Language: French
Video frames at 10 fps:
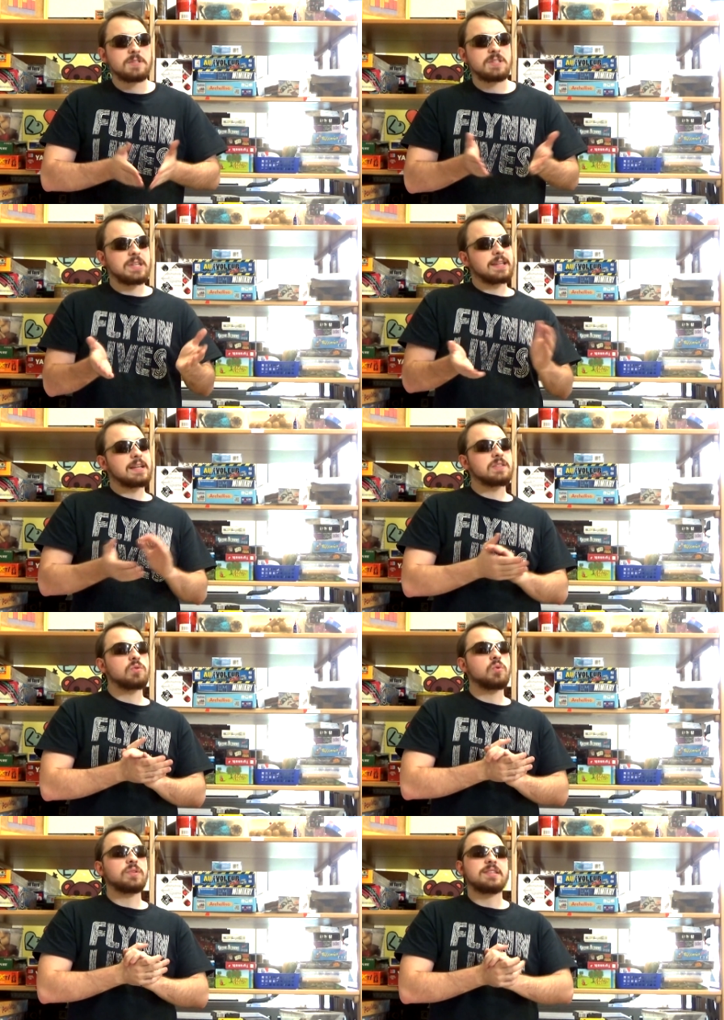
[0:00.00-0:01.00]
Certains
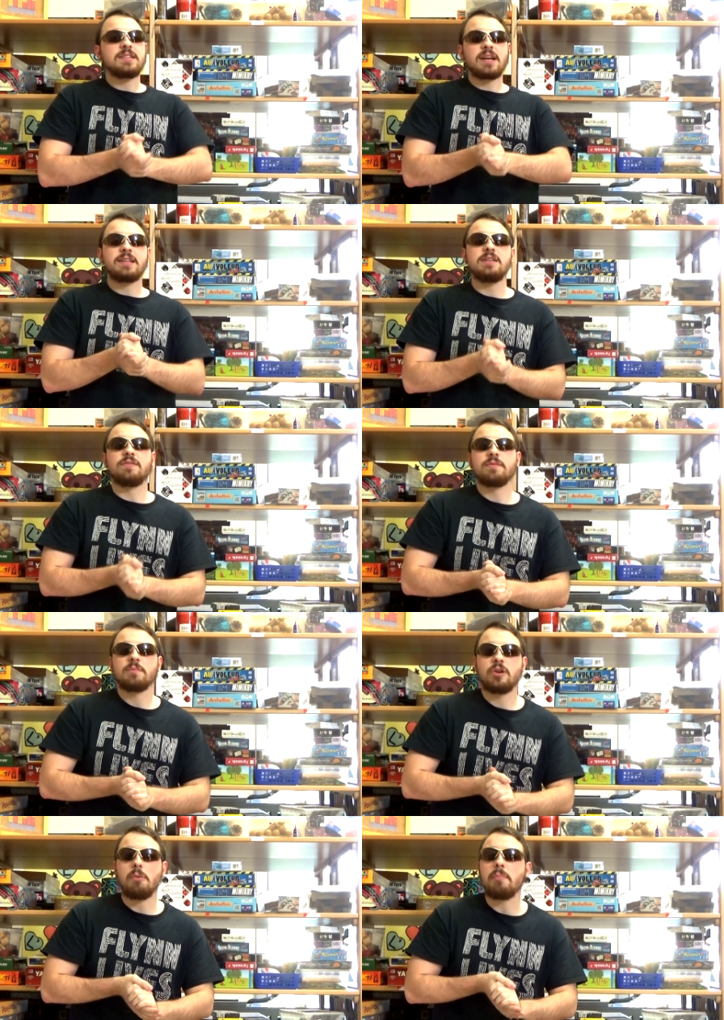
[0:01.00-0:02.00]
sont assez directifs,
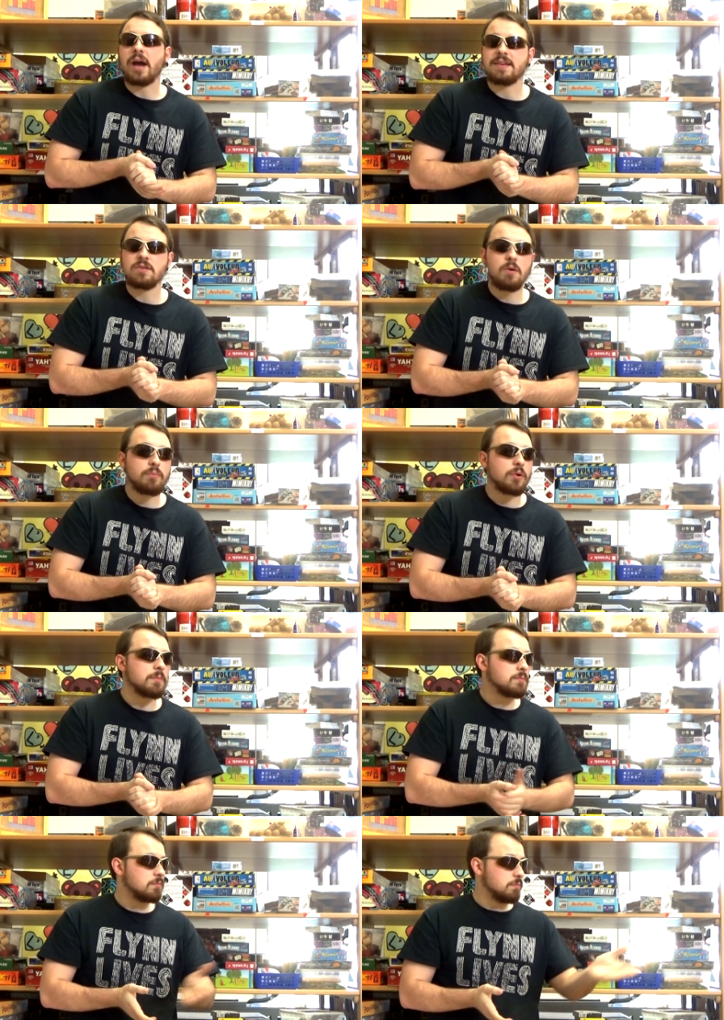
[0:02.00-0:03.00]
comme par exemple
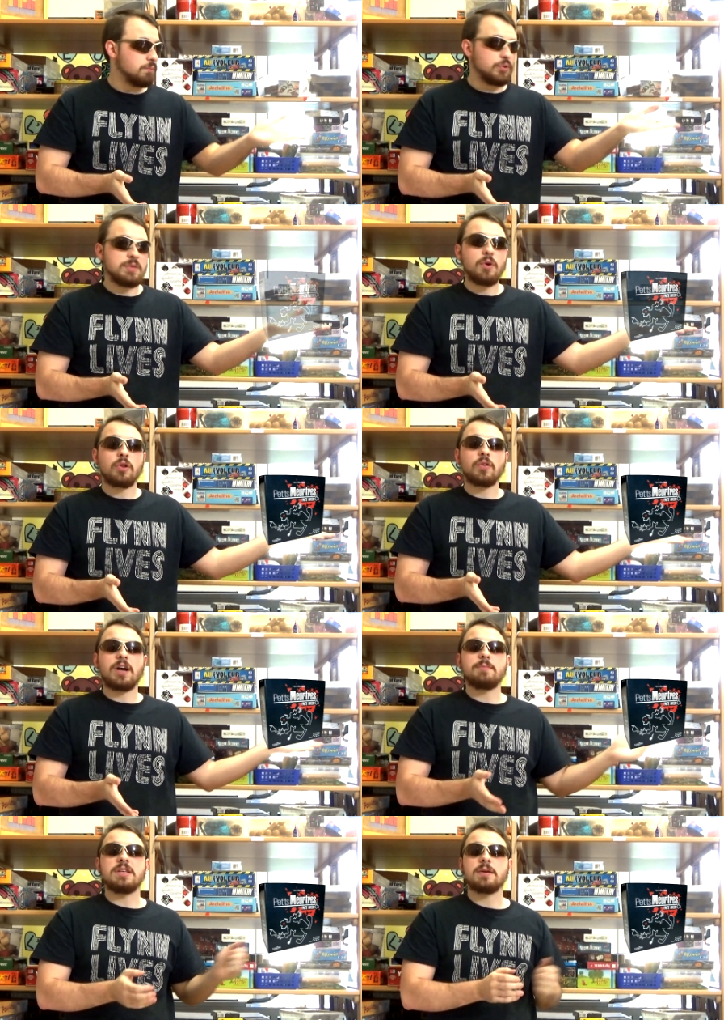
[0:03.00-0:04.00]
Petit meurtre
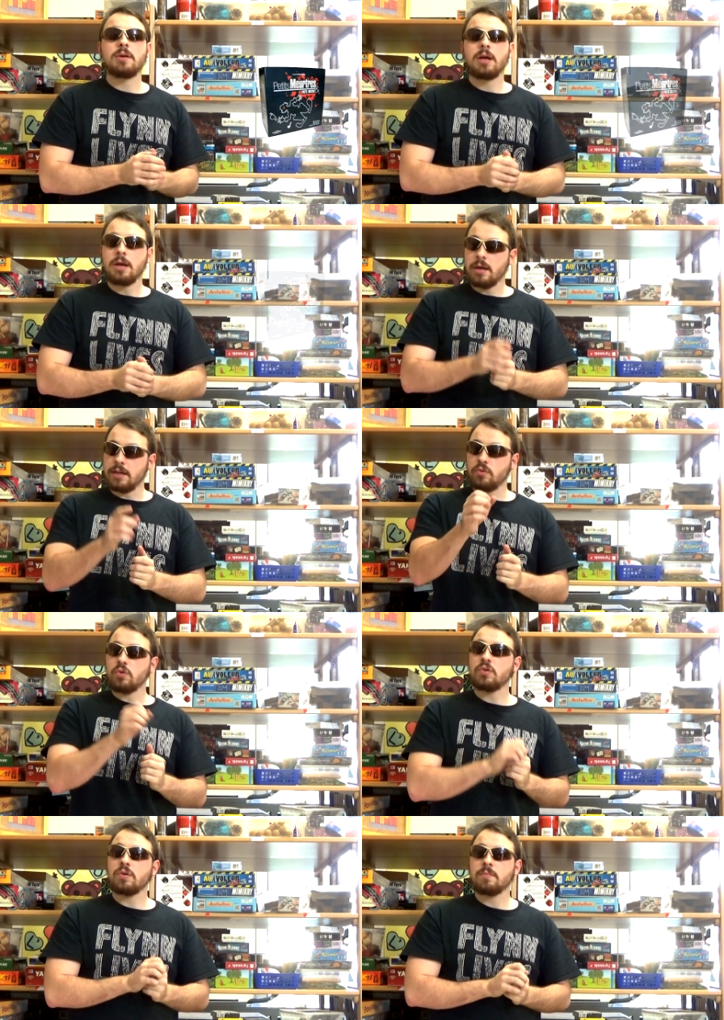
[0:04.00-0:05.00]
entre amis, et
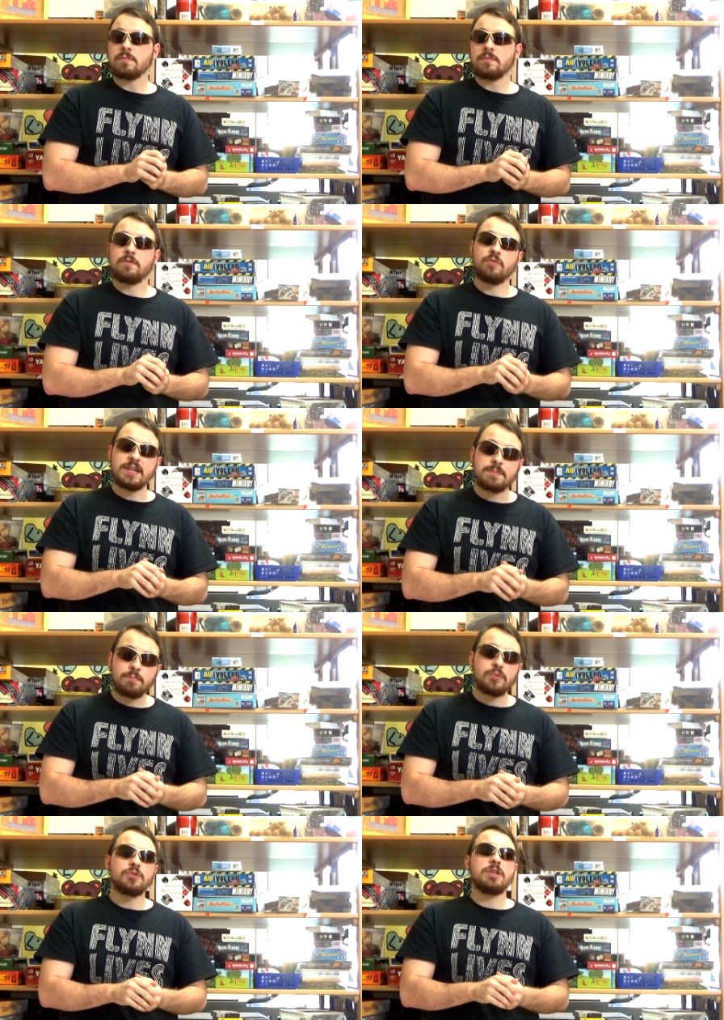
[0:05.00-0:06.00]
d'autres vous laissent
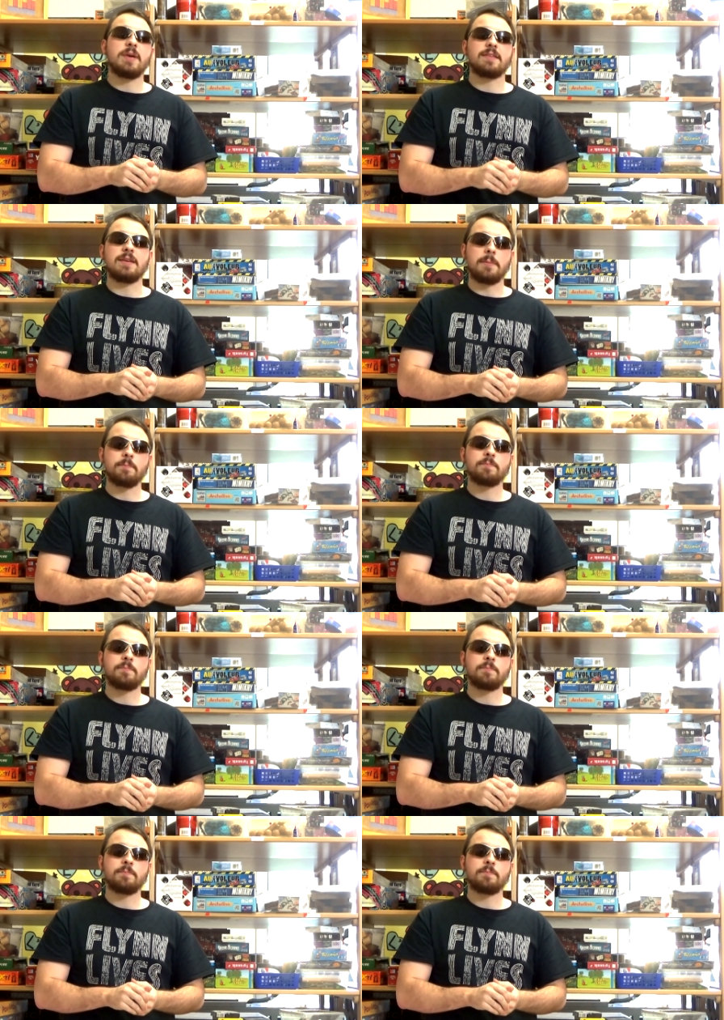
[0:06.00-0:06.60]
plus de liberté.